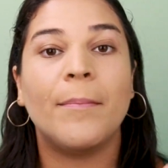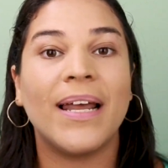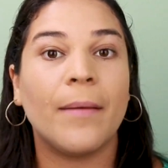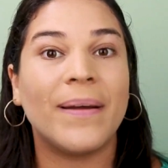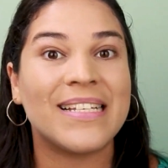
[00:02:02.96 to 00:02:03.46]

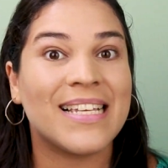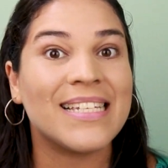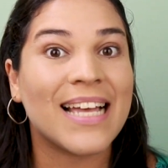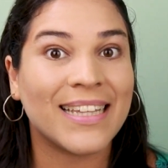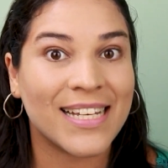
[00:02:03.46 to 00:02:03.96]
Pela
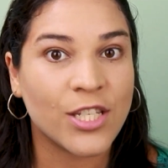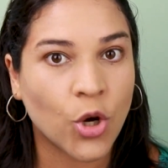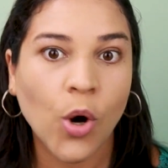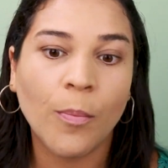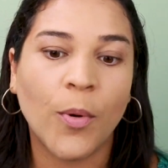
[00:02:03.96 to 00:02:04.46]
presença desse
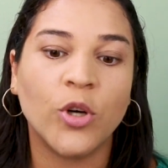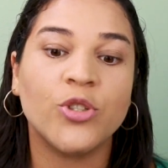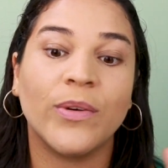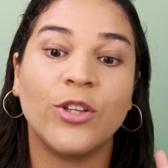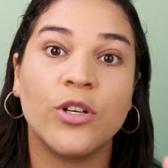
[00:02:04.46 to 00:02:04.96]

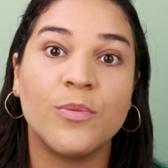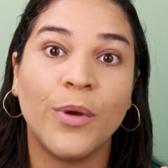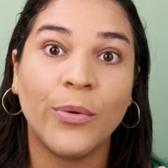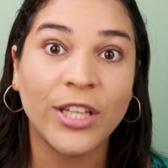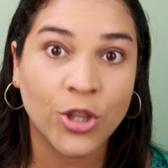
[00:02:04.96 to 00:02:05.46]
composto, em
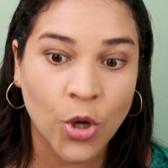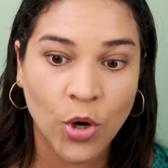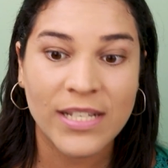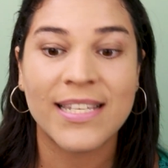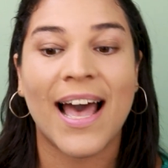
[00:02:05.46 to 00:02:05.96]

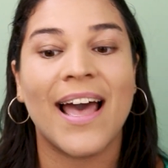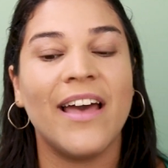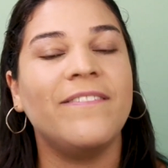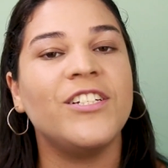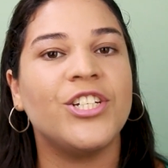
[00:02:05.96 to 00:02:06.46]
2002,
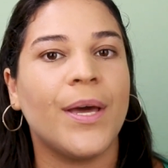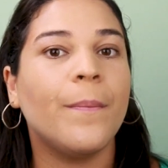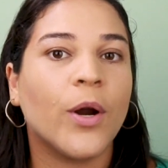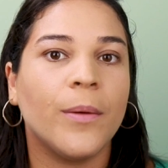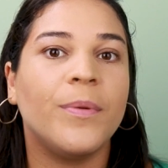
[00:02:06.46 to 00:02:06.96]
a FDA
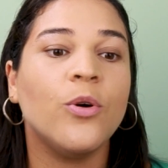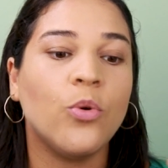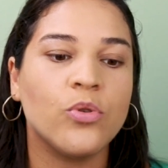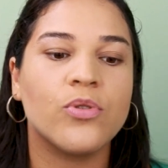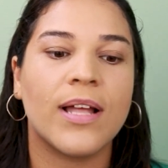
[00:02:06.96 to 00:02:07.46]
proibiu
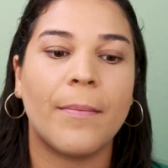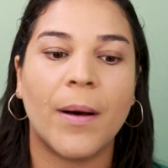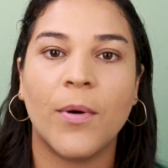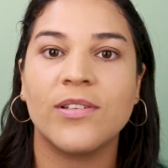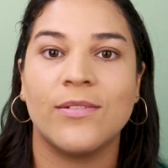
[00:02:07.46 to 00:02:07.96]
o uso da
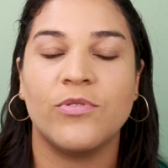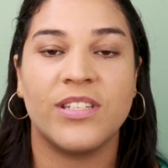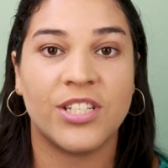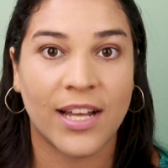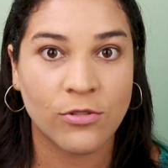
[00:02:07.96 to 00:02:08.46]
babosa
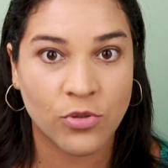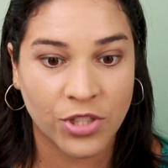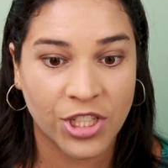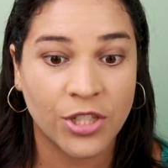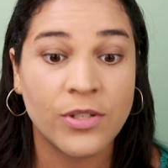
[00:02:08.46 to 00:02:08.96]
nos Estados
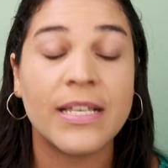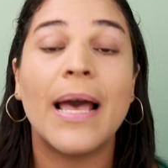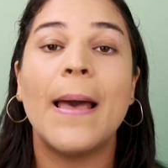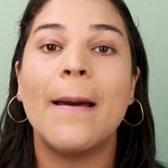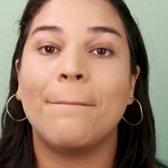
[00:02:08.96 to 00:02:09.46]
Unidos,
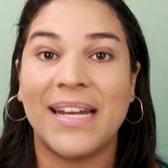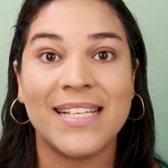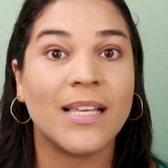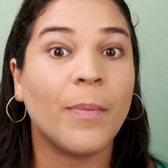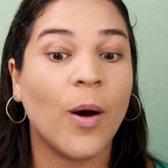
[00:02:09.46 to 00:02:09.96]

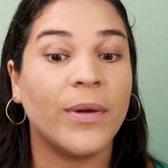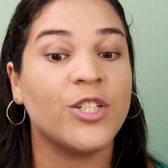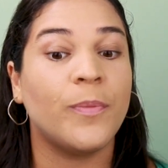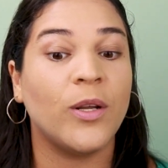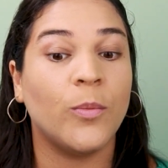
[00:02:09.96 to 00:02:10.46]

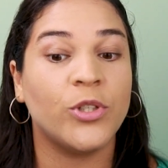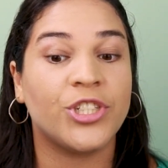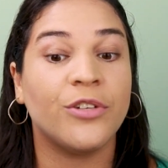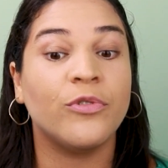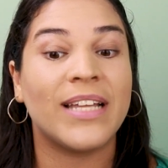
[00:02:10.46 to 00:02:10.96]
principalmente pelo
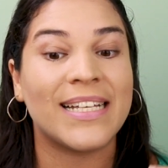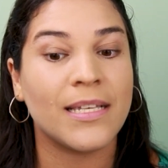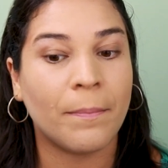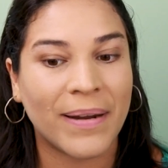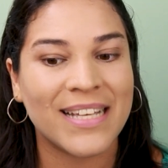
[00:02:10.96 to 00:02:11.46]
motivo das
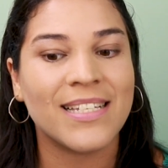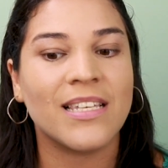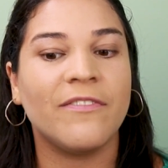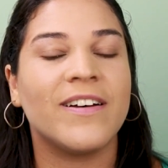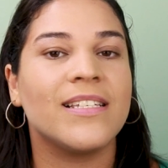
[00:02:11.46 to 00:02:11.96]

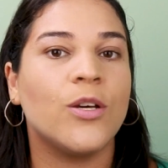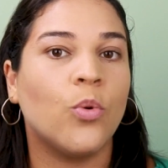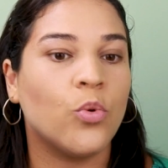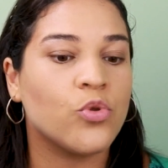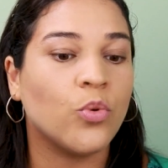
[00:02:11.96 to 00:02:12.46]
empresas que
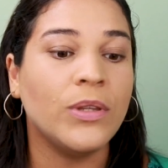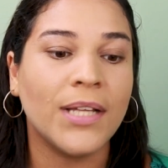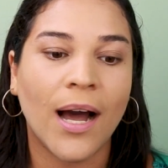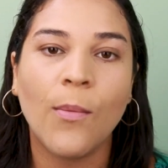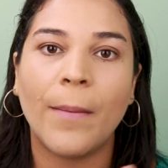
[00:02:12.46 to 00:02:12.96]
faziam uso
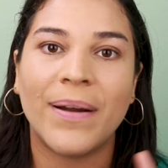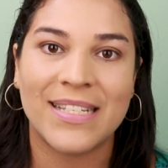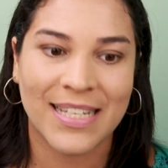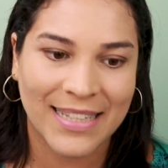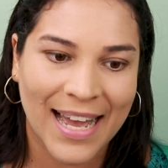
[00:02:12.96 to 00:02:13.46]
não
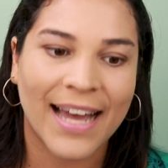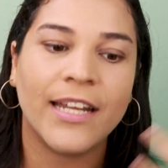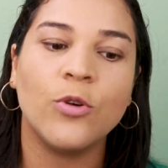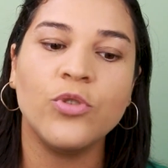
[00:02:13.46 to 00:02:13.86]
apresentarem